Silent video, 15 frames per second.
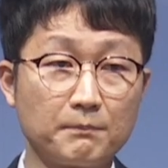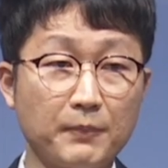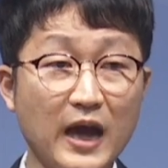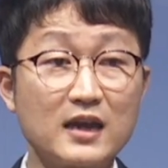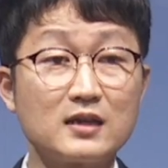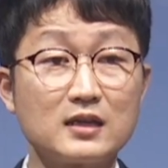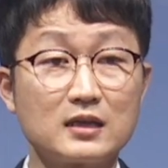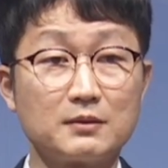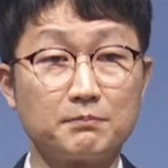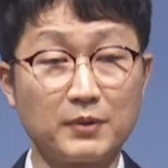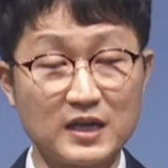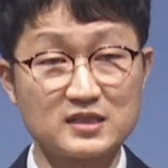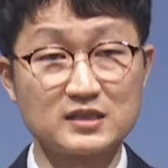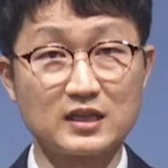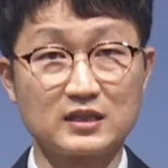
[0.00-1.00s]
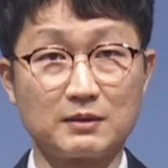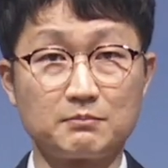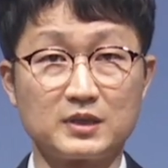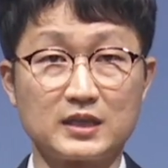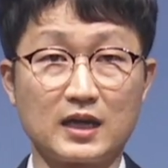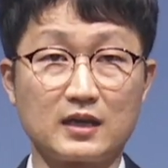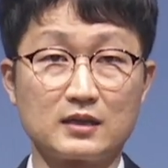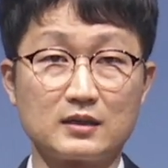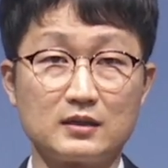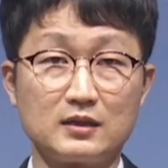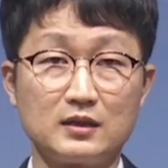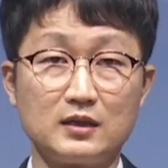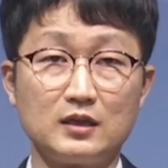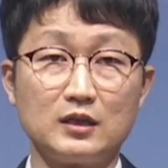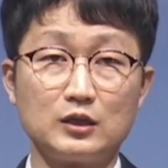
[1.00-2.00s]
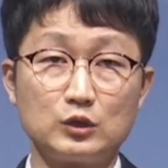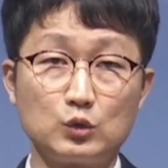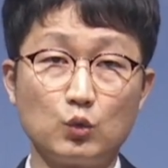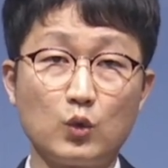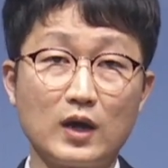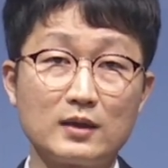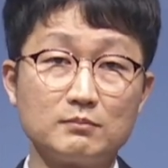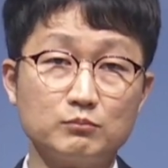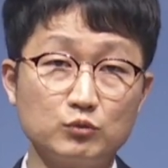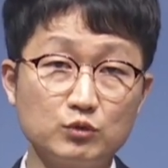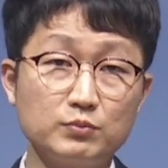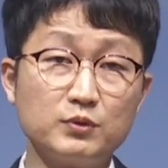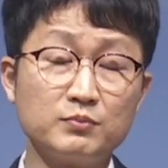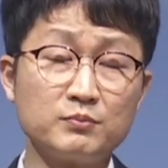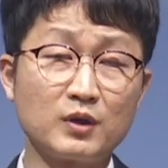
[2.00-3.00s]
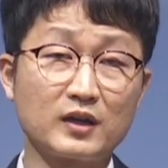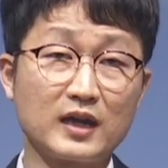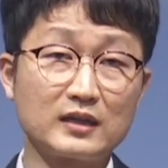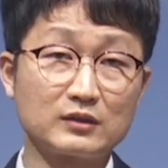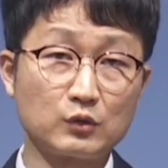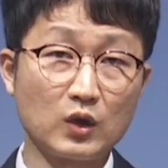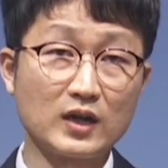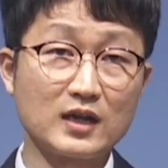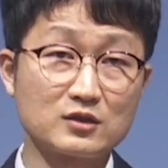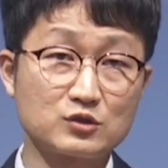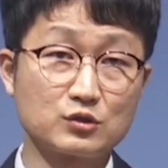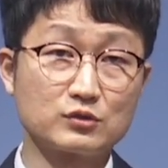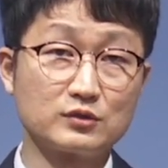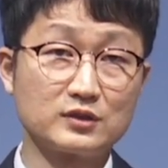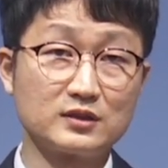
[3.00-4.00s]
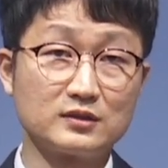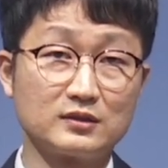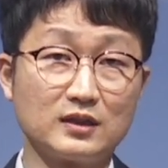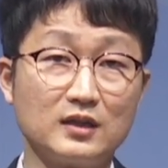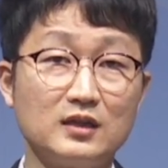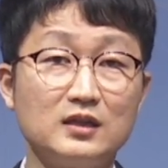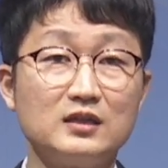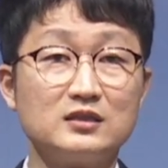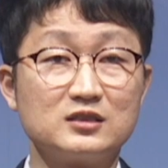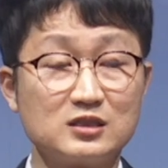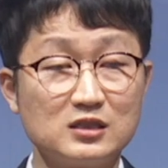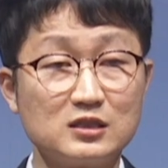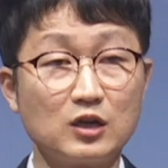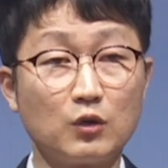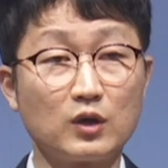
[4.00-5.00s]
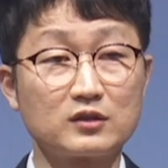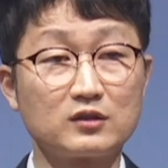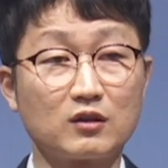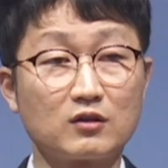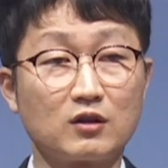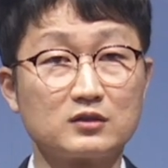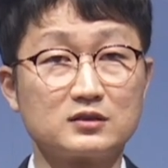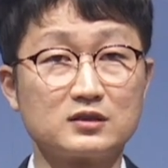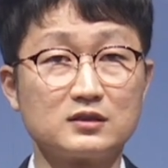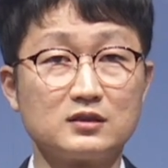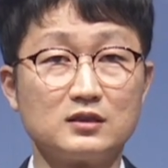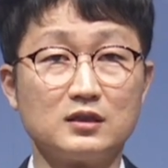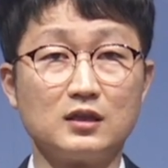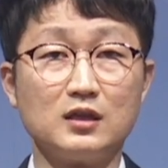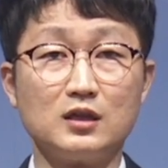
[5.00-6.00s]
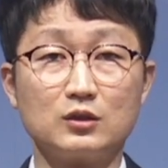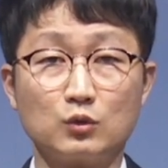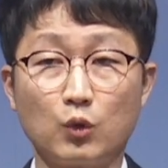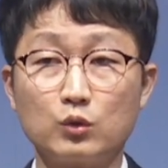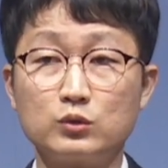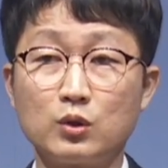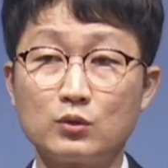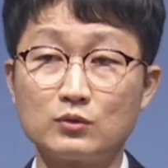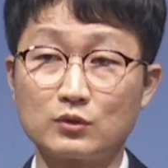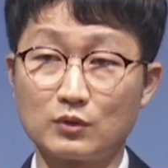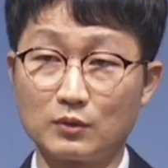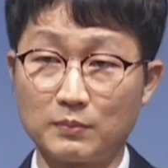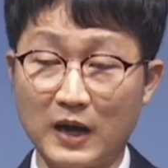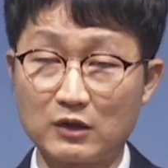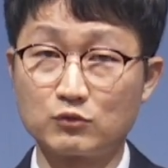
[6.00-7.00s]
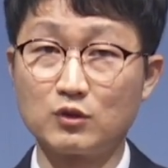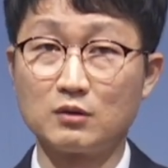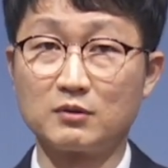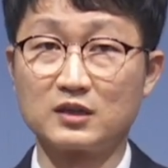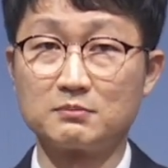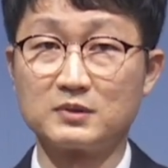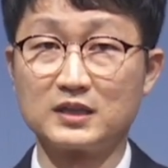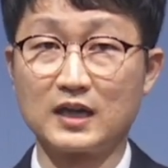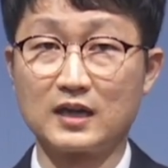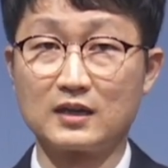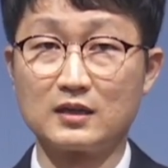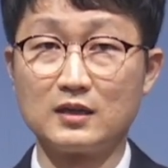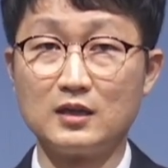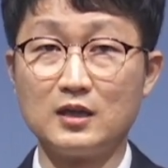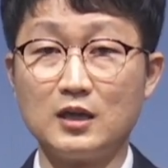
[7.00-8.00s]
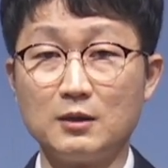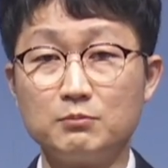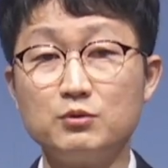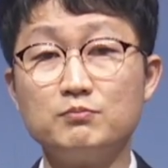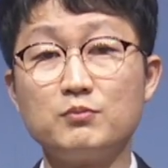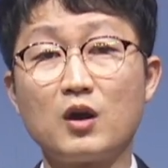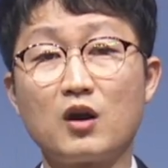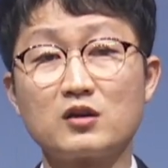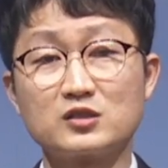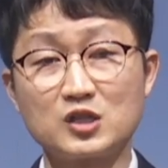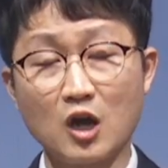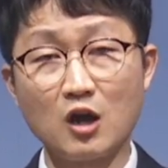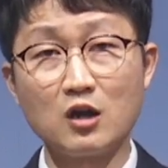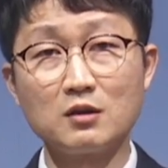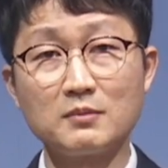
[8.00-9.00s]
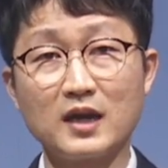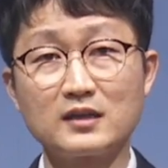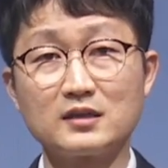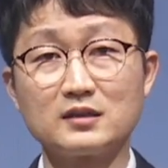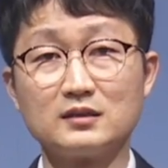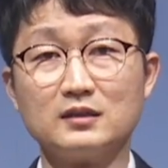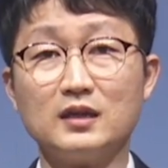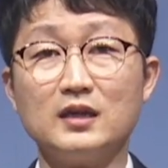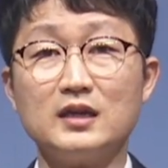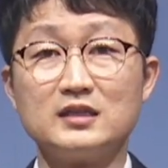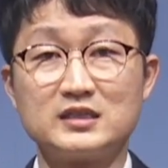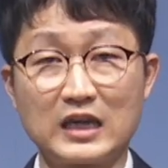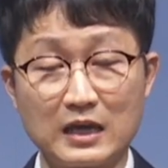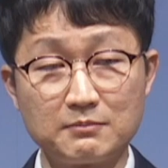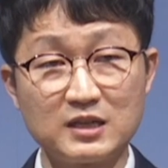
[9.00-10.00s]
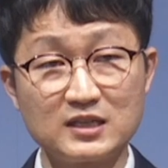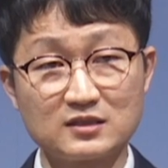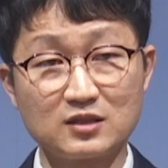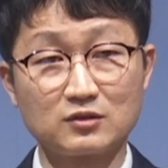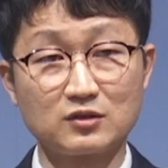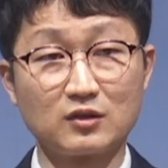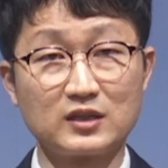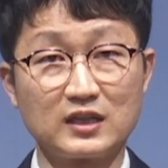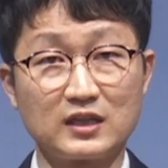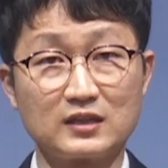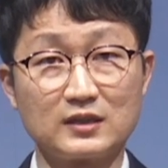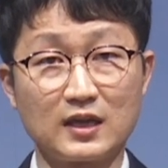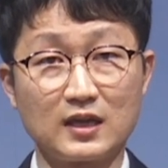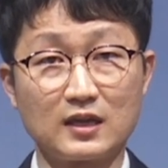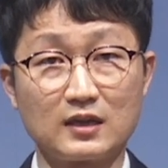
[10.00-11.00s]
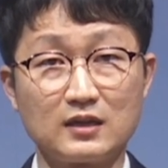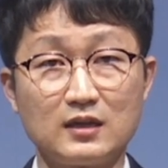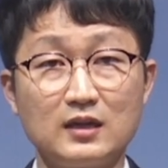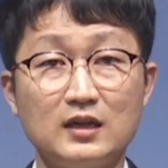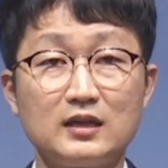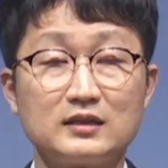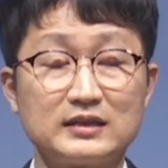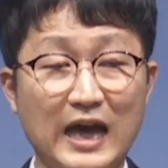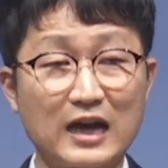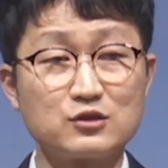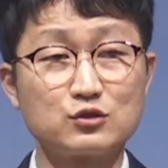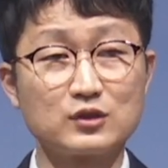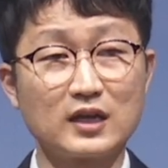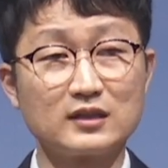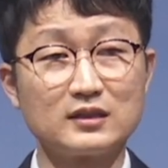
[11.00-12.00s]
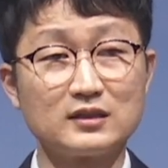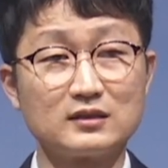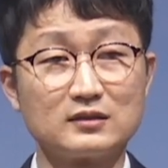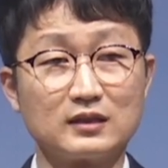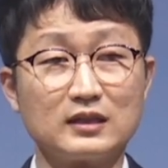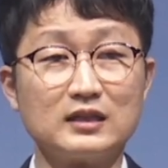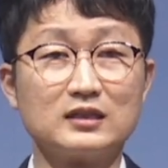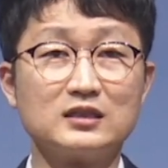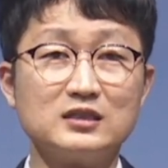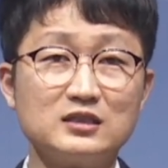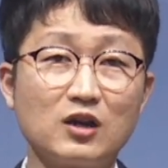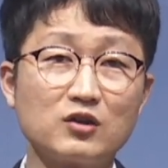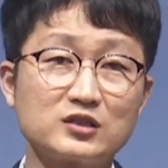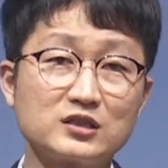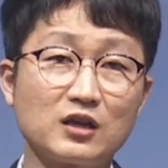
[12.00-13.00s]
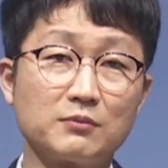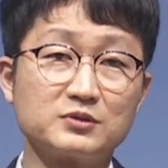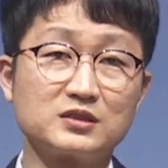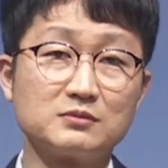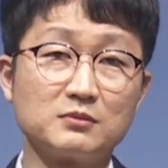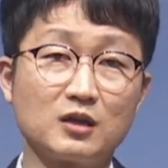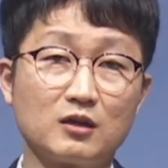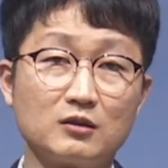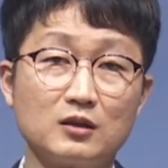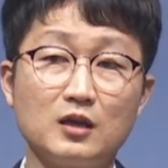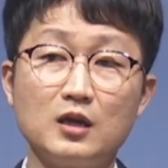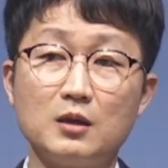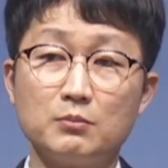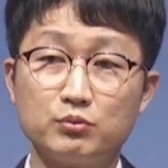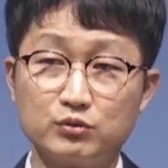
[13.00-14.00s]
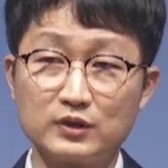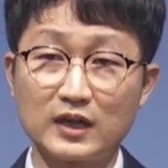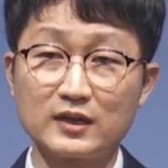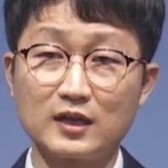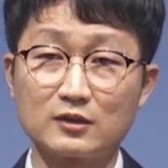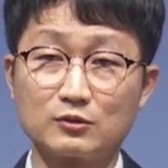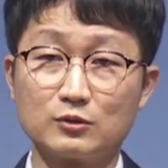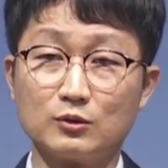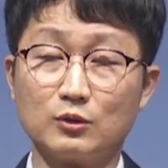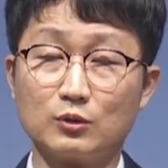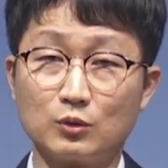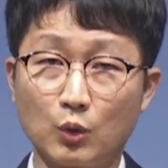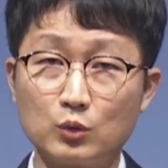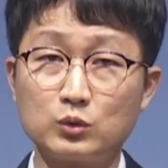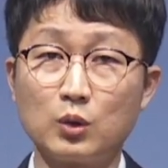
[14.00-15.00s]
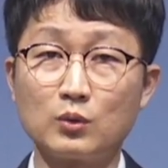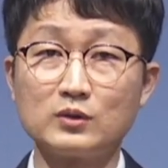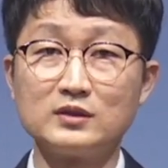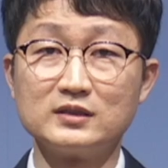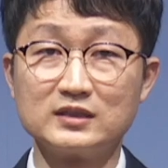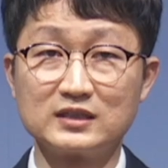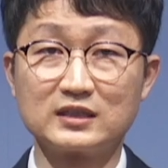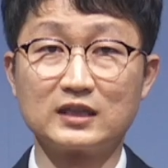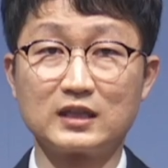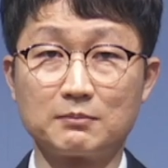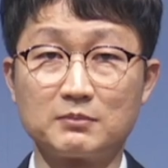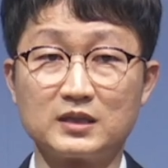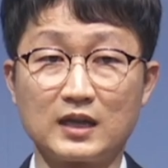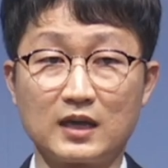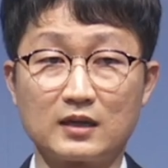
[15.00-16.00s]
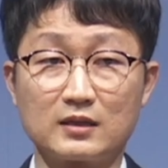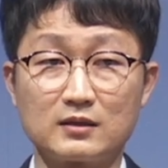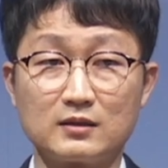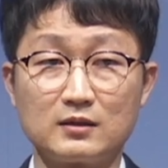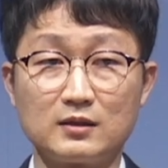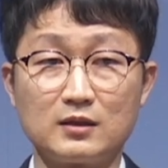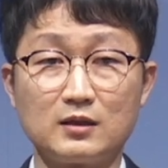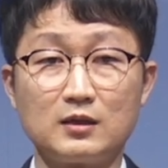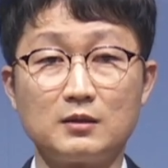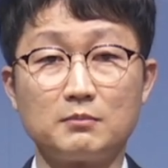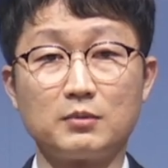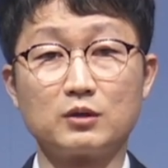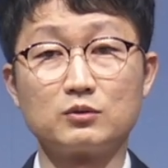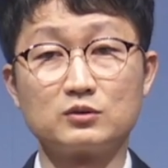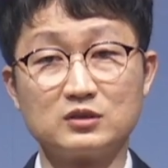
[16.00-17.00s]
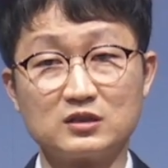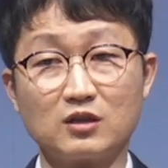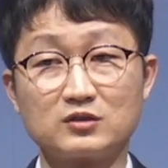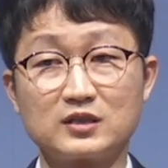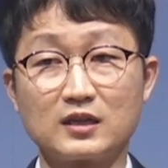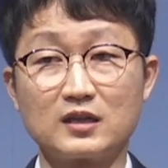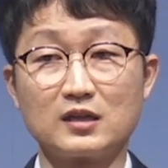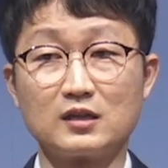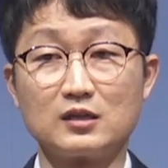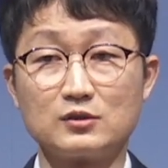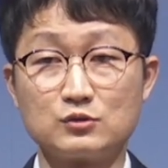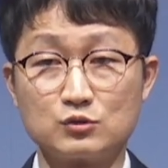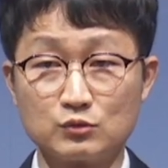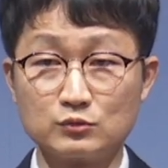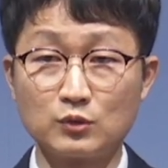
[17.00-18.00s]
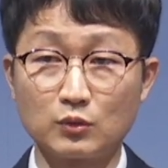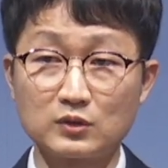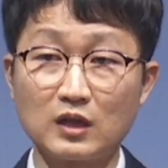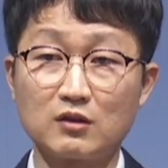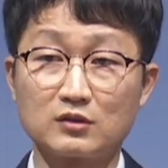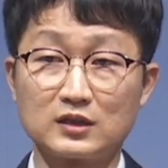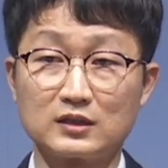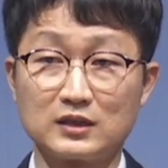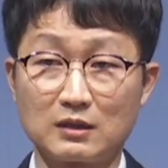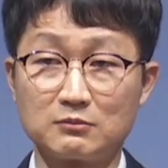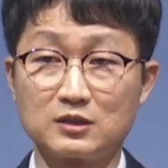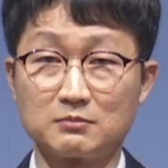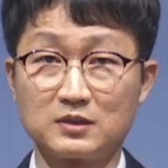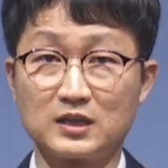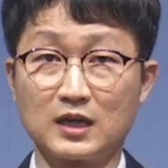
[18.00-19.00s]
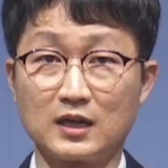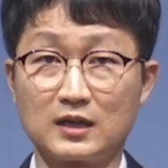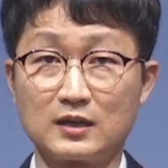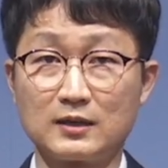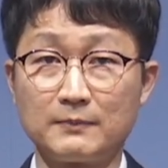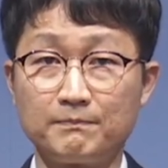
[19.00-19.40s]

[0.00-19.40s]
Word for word: 빨리 빠지게 됩니다. 또한 무분별한 쾌락 추구는 즐거웠던 것을 고통으로 바꾸어 버립니다. 분명 처음에는 재미있었던 일인데 나중에는 그것이 없으면 불안하고 고통을 느끼게 됩니다. 바로 그것에 중독되었기 때문입니다.